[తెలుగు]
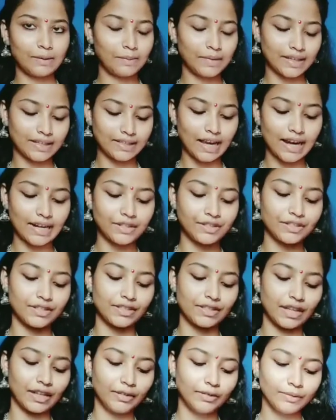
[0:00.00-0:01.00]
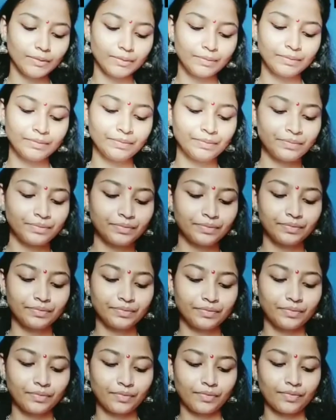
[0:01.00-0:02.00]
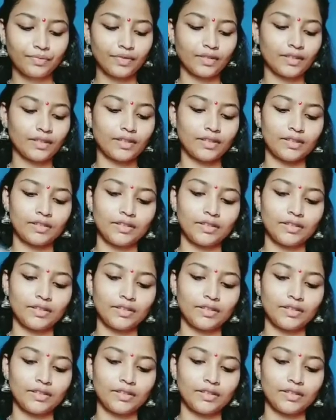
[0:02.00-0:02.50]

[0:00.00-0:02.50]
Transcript: ఇందులోనే బ్లౌజ్ వేసుకోవచ్చు లేదంటే సెపరేట్గా